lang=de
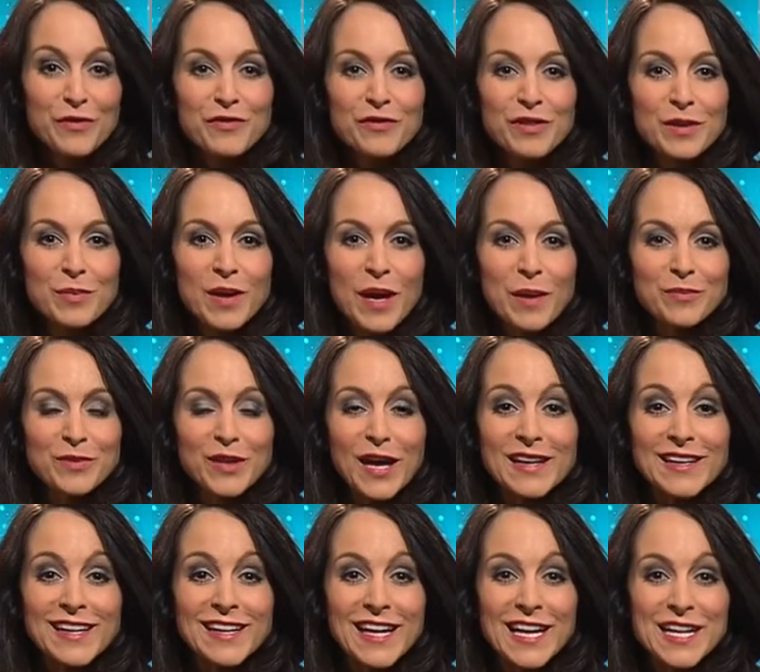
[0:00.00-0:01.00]
Wir bleiben
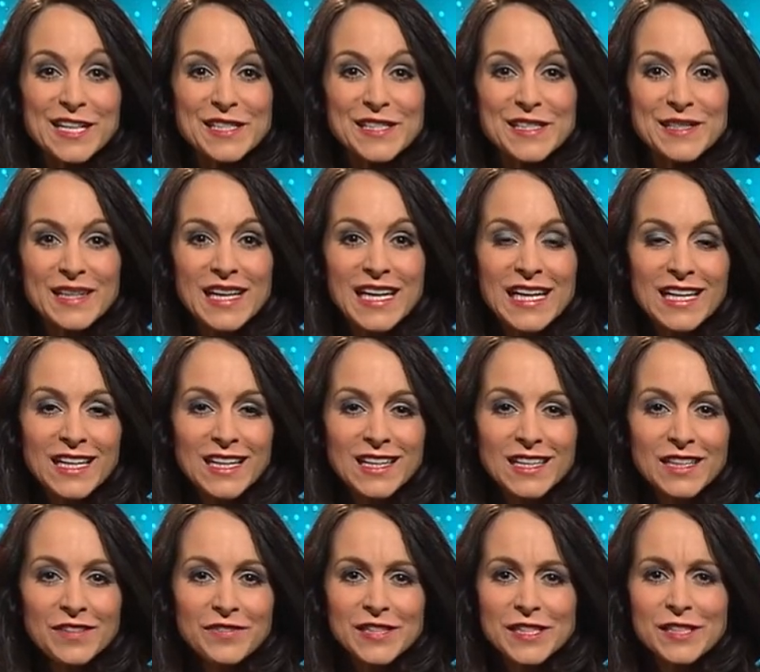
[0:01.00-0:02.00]
dran an Lars.
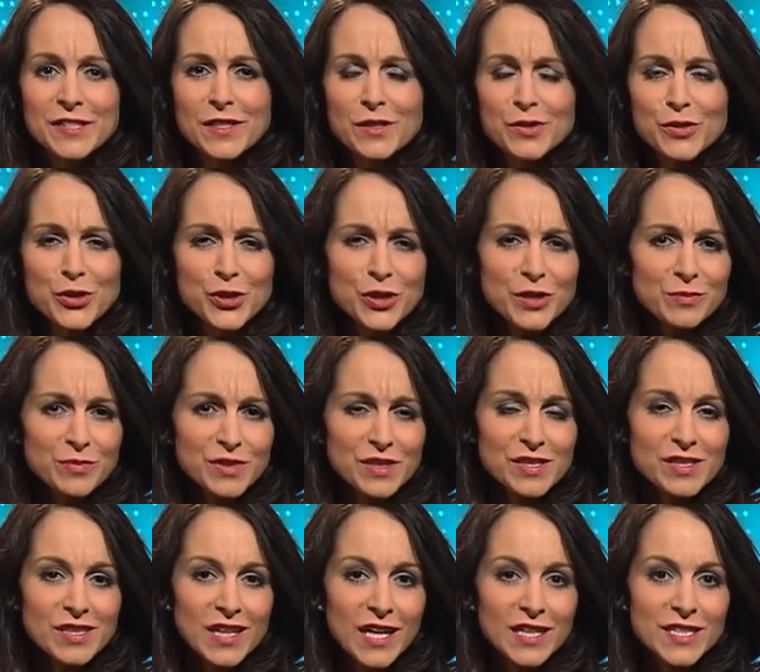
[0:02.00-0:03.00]
Wie sieht's aus? Stimmt
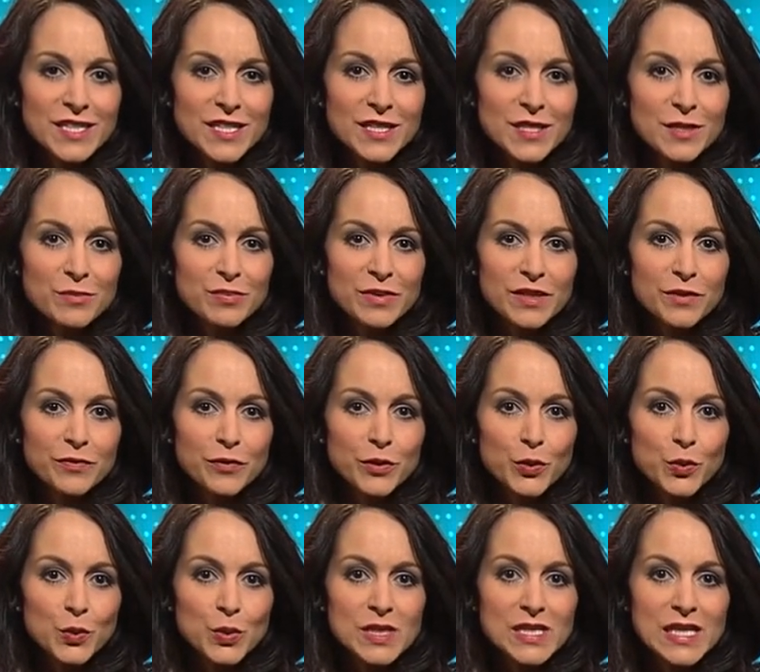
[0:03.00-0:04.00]
das tradierte Bild
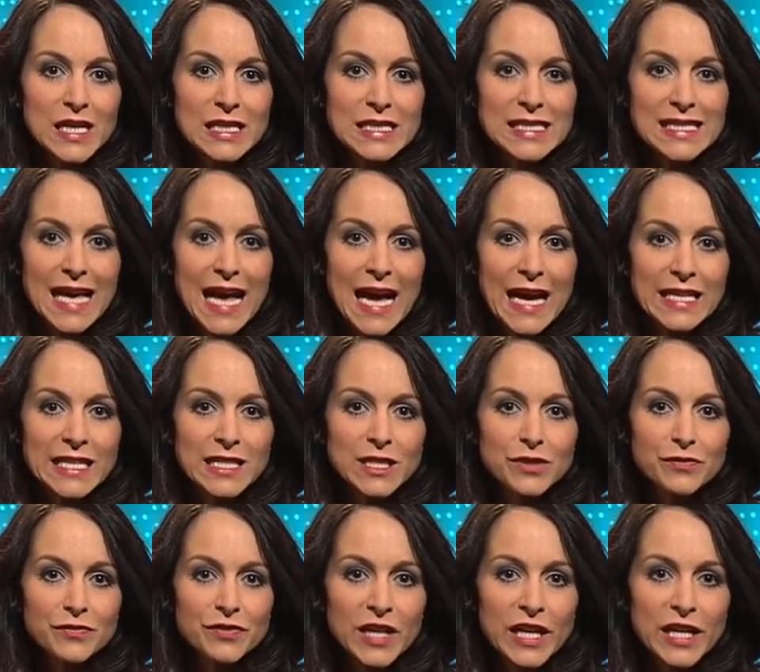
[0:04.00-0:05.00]
von uns als
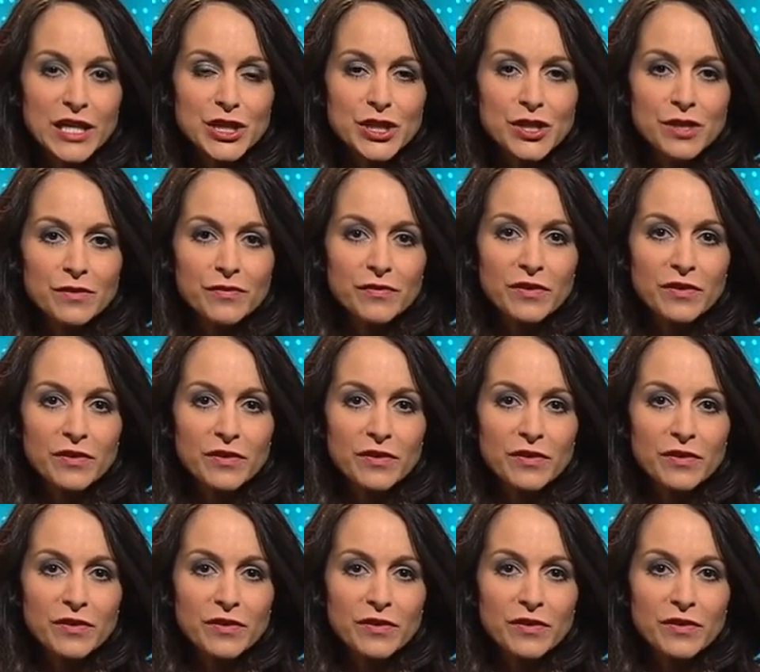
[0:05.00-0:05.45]
eingefleischten